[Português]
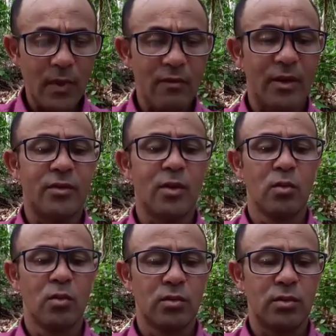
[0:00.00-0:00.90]

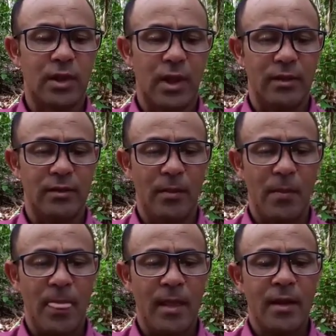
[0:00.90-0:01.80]
versículo 3.
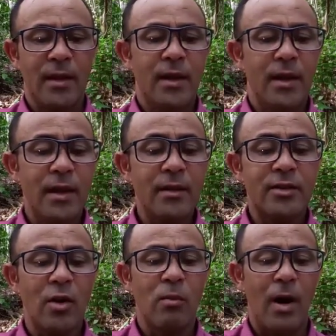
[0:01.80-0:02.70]

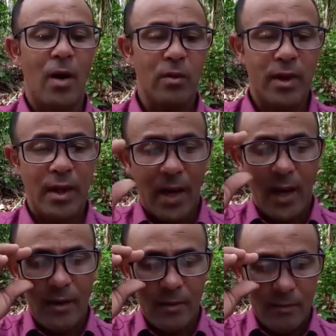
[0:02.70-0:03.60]
Este é o mal que há